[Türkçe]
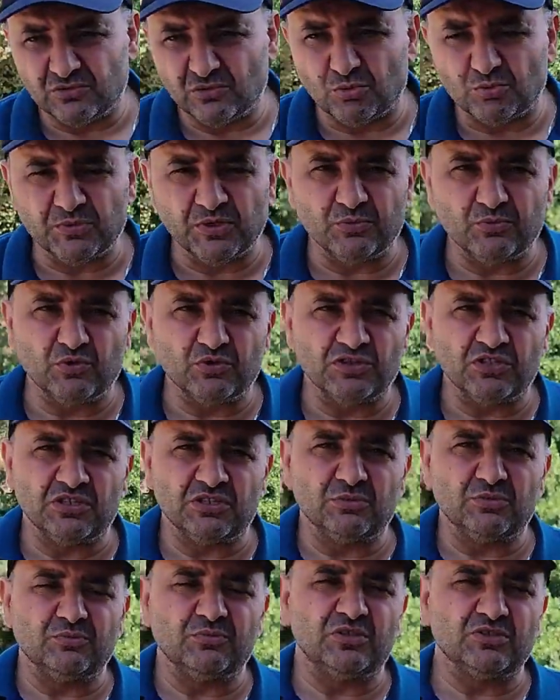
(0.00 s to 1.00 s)
Toplam
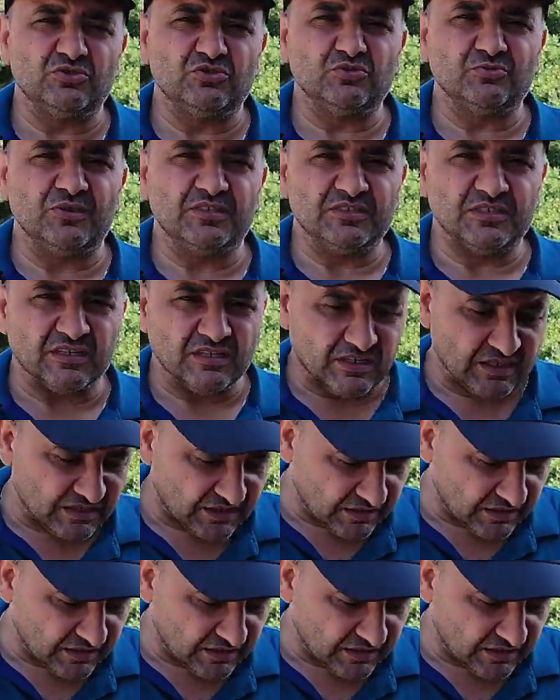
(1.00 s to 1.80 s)
17.500 metrekare